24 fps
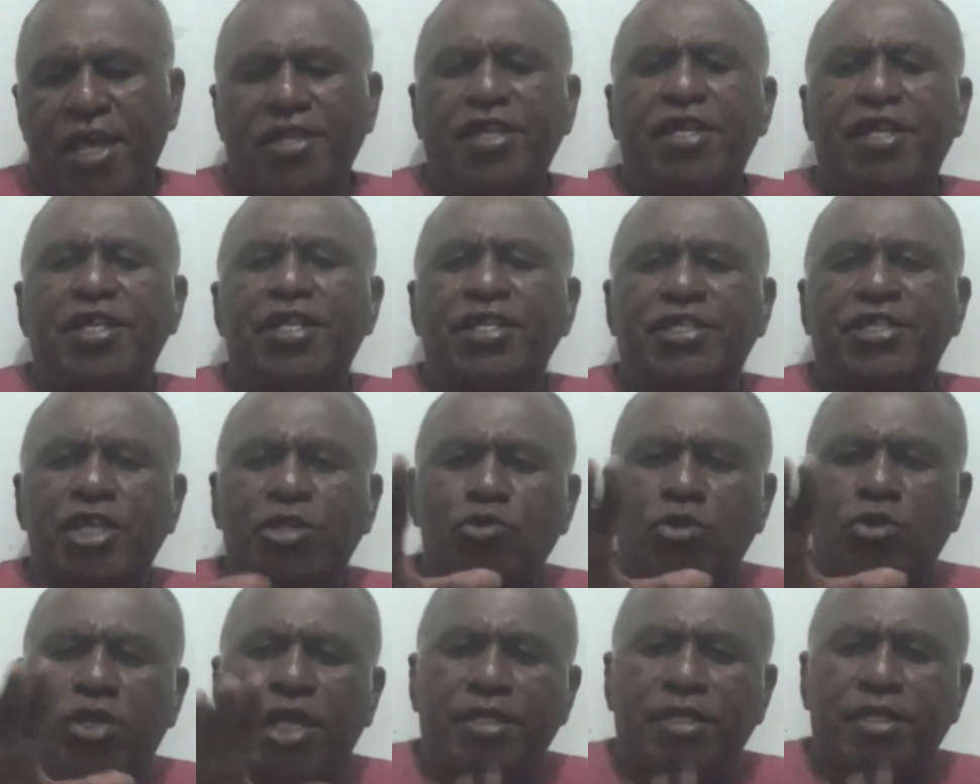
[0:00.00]
jadi
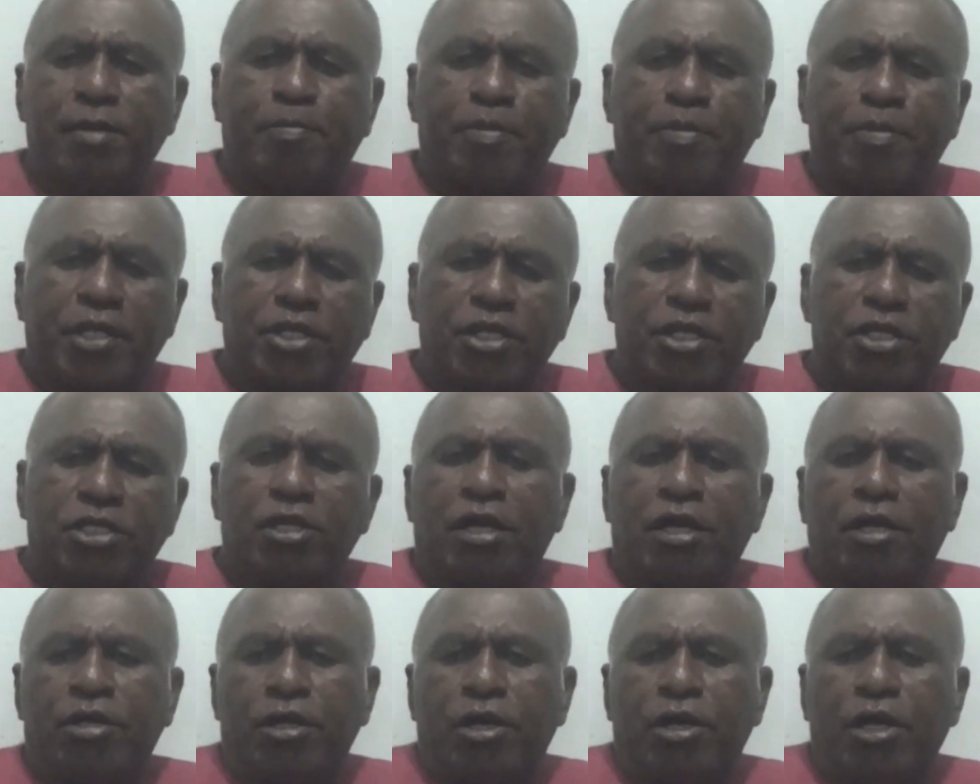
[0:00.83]
disitulah tempat
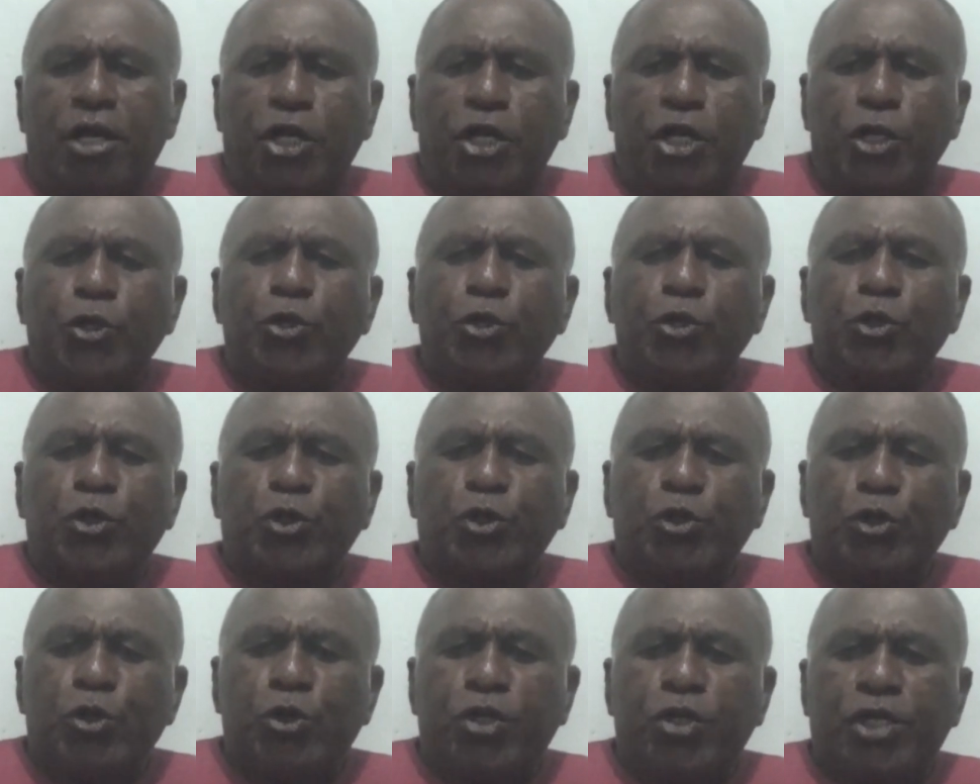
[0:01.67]
kita
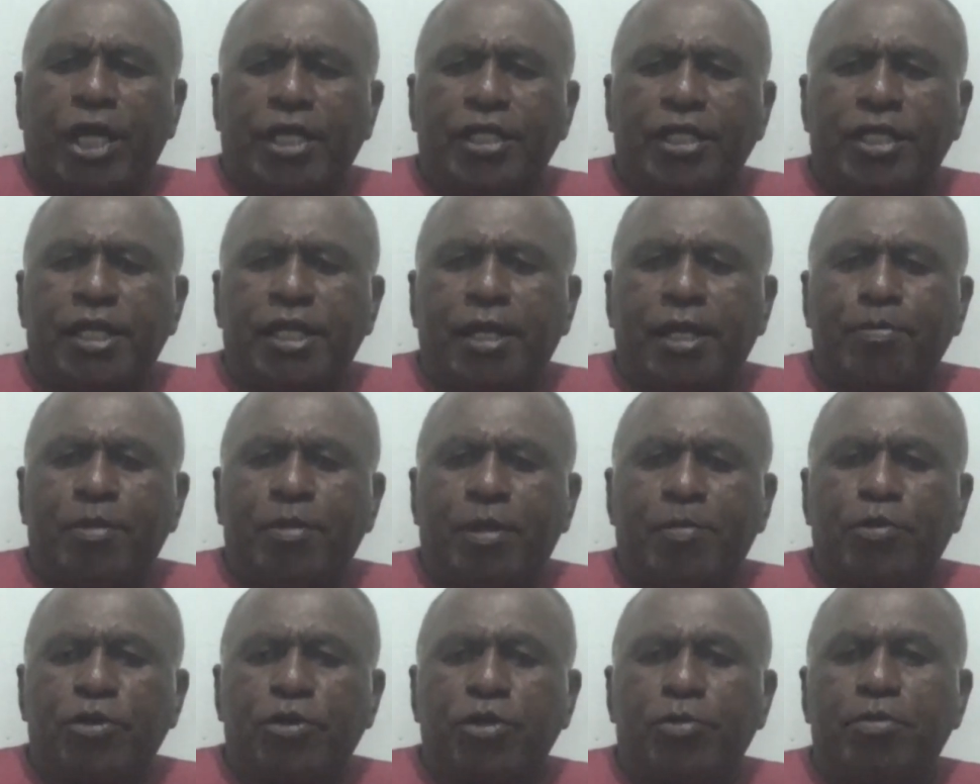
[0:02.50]
duduk-duduk dan tidak
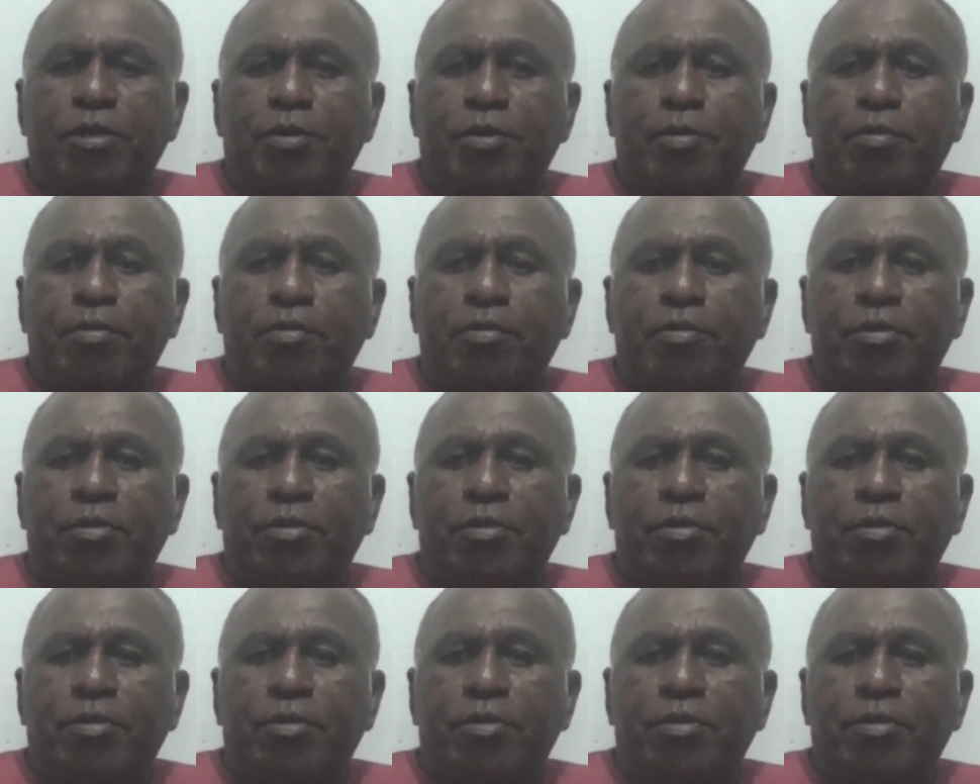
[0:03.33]
ber, ber,